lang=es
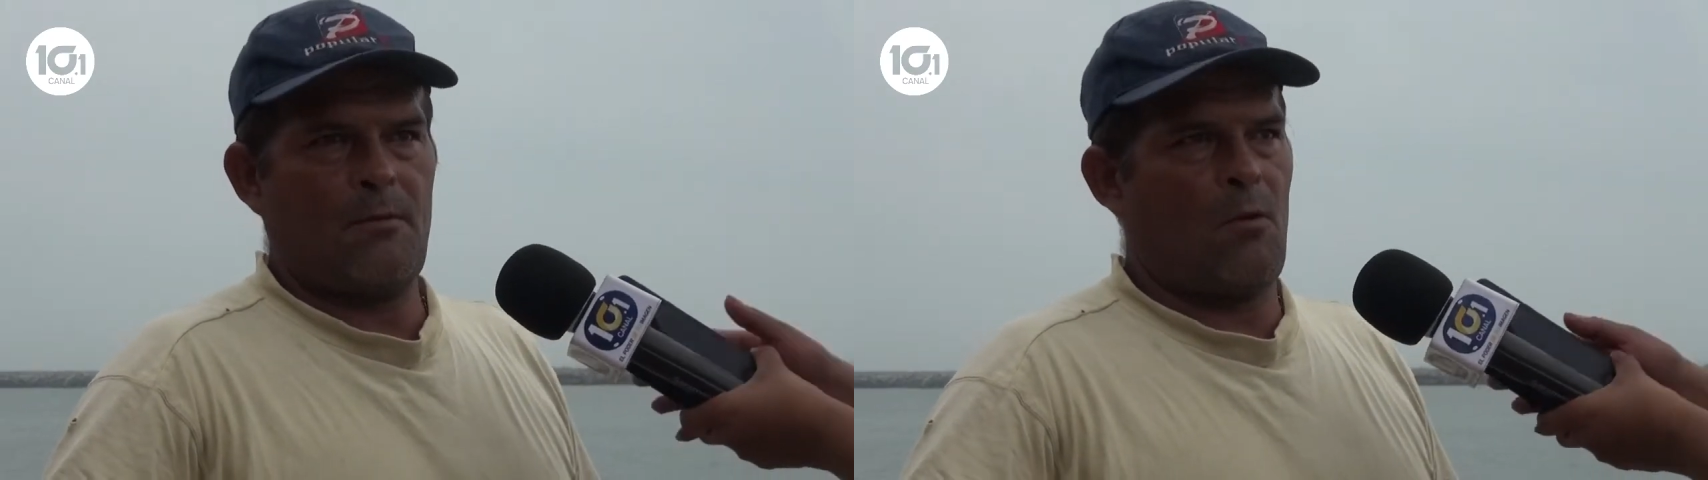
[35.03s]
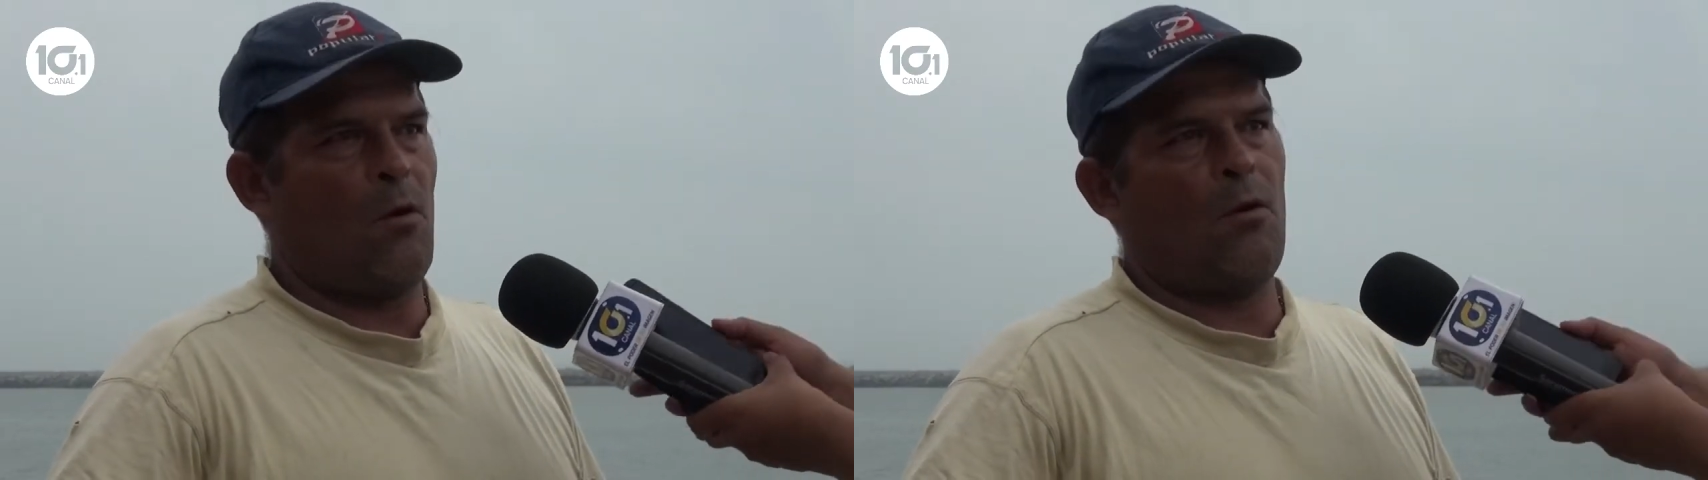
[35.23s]

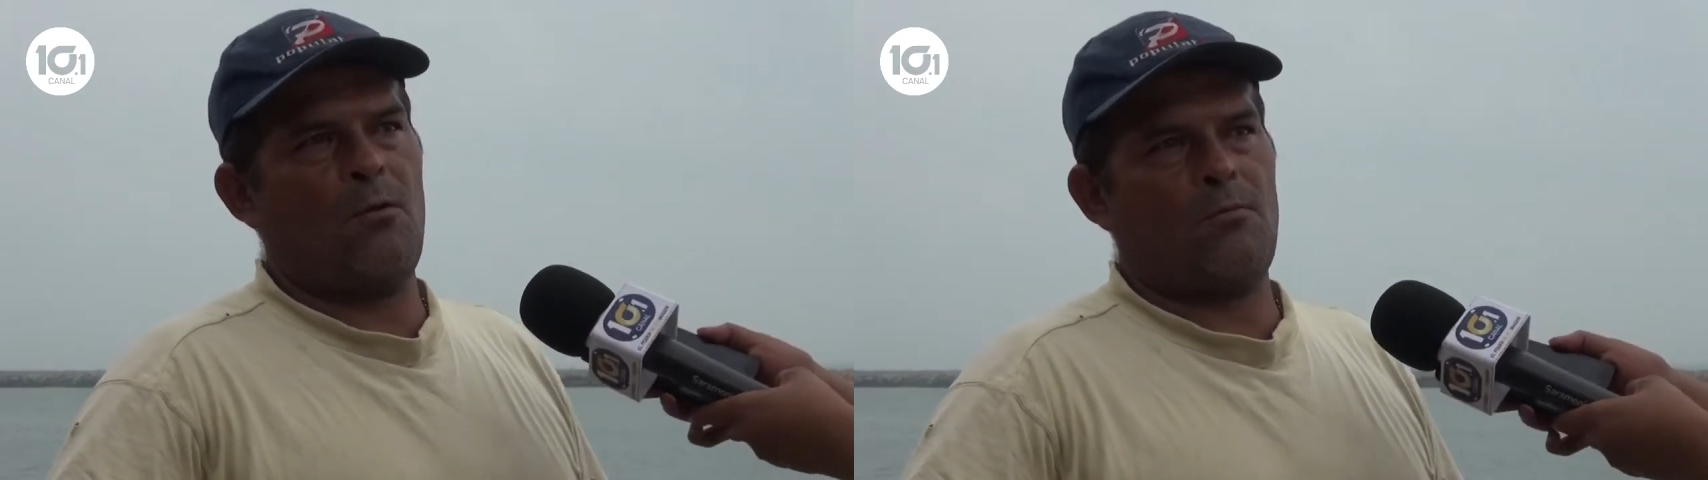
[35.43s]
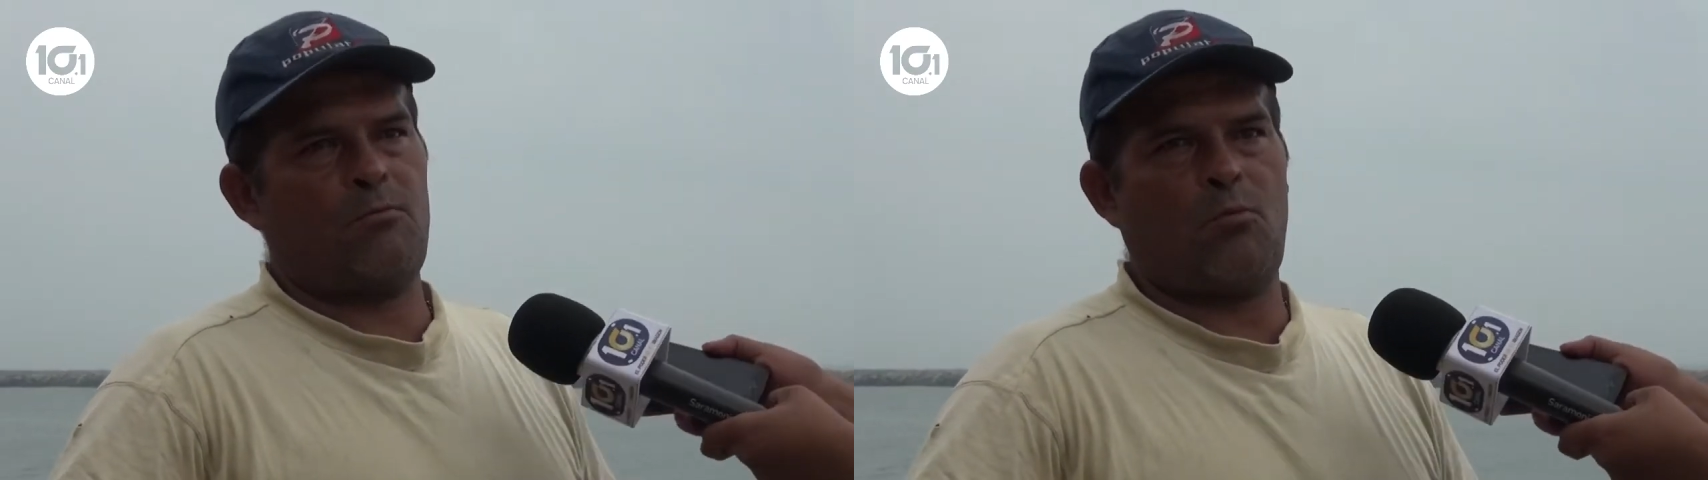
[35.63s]
No,
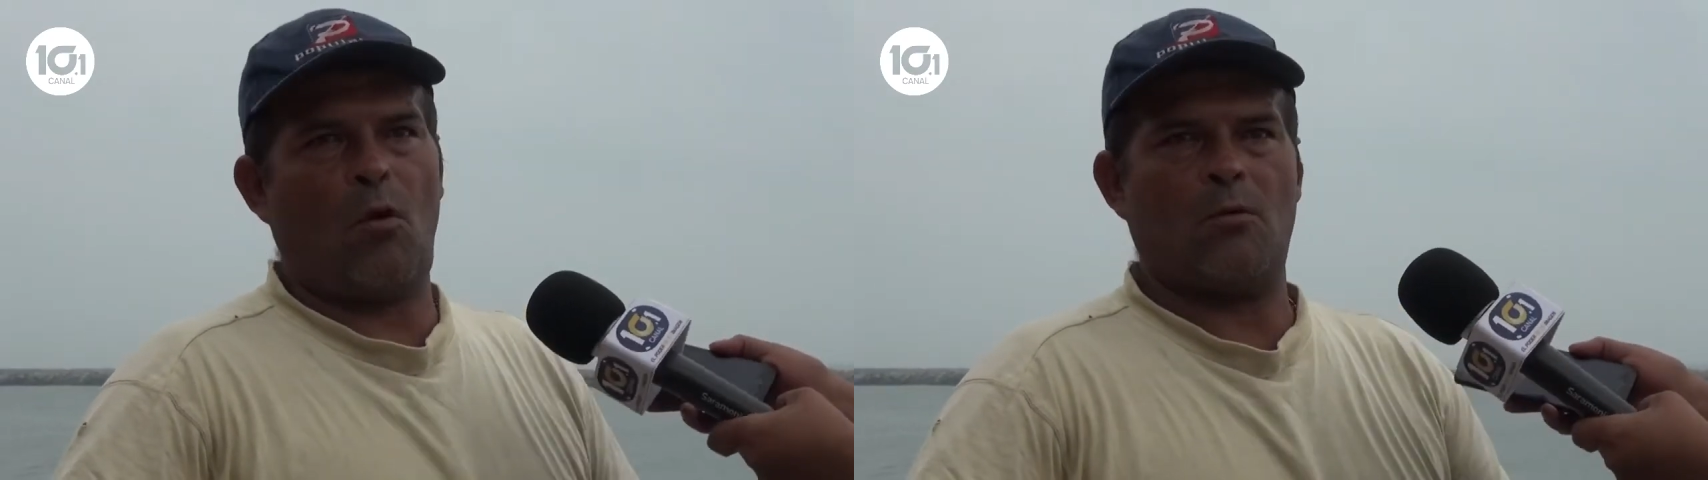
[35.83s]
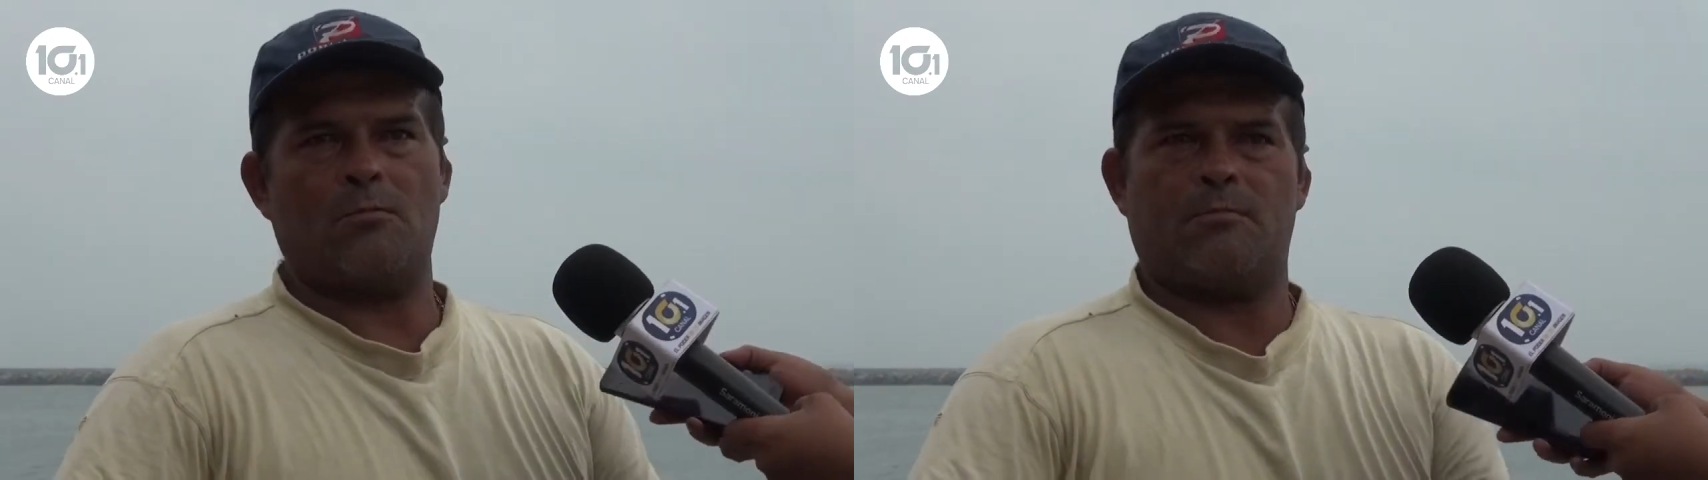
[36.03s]

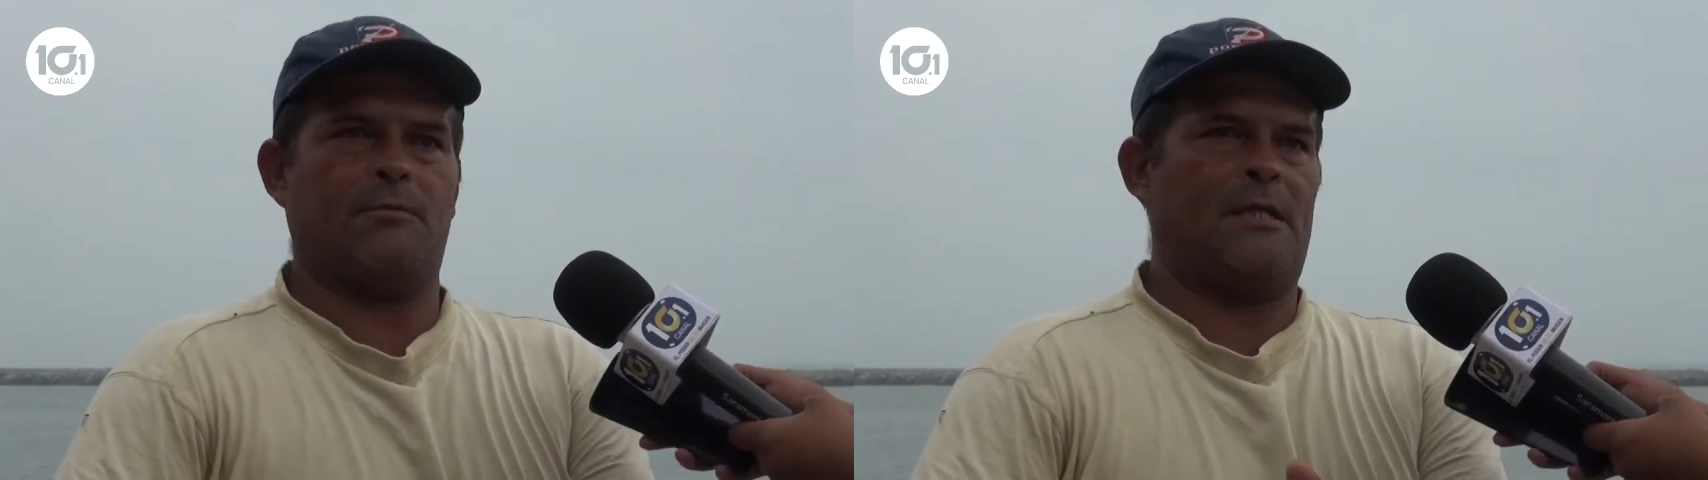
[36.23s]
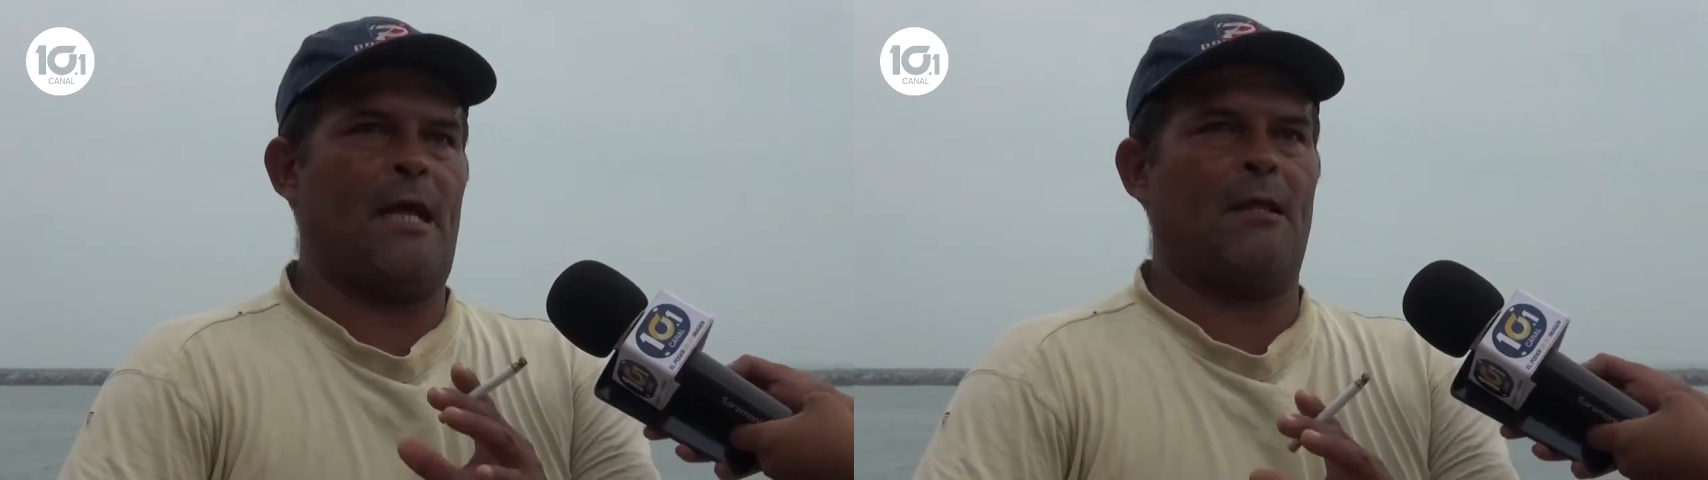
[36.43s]

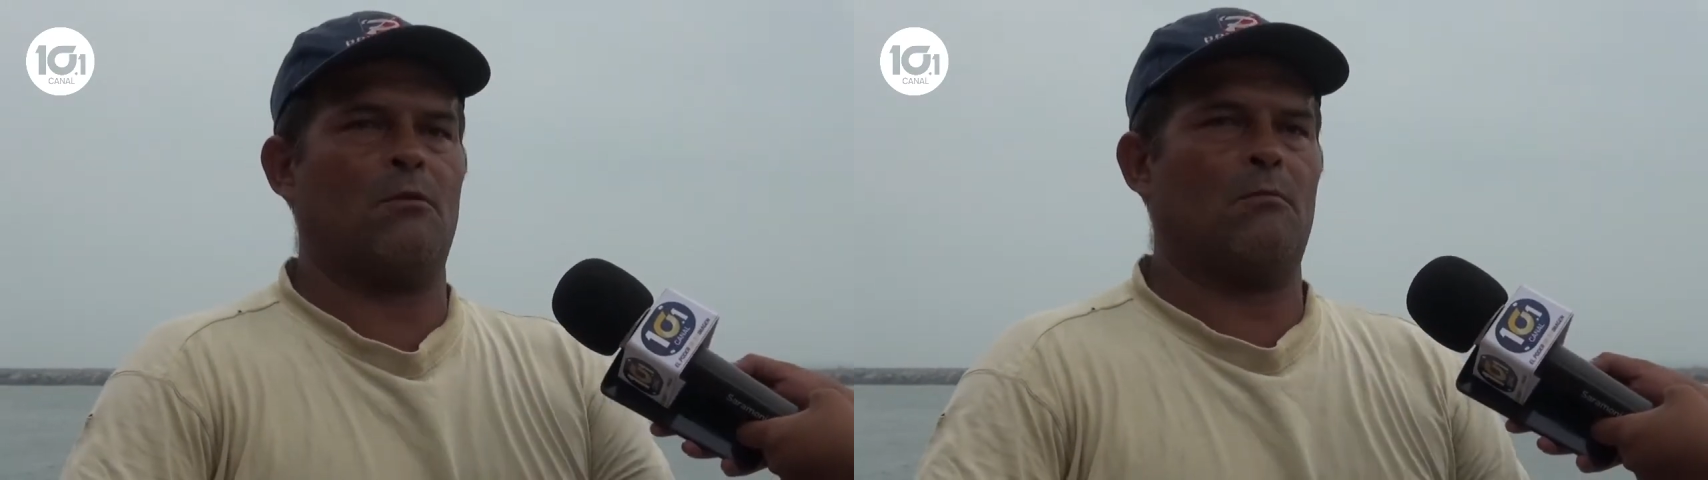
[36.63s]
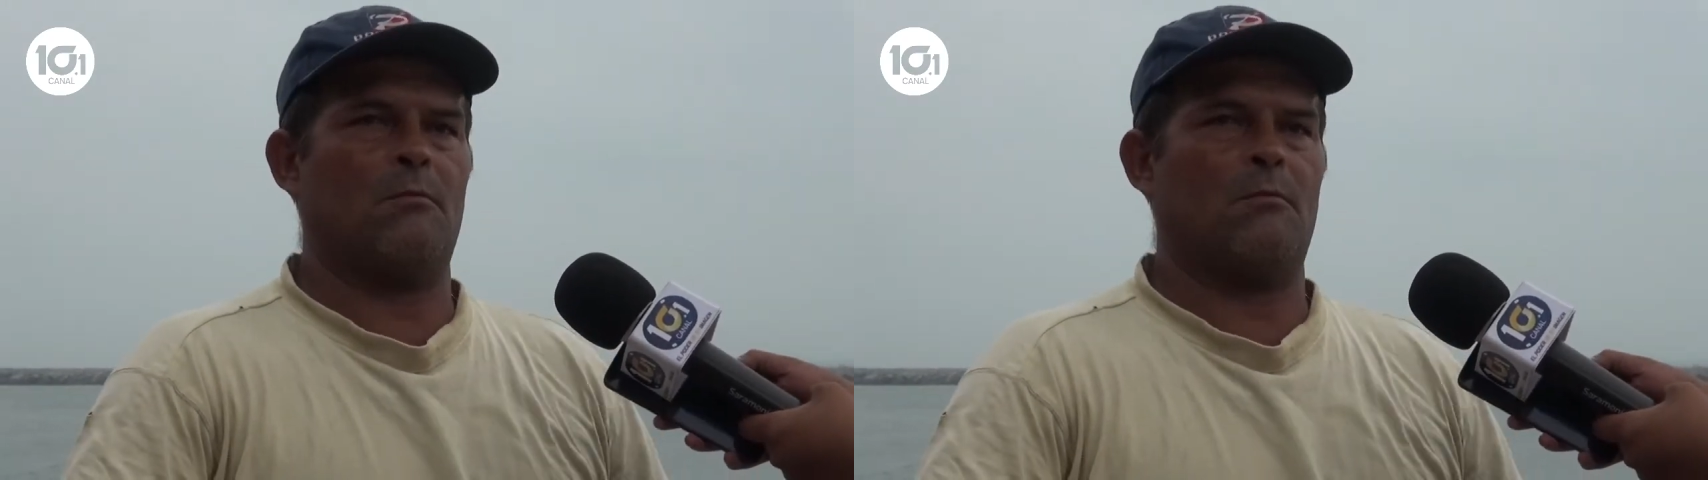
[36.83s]
200,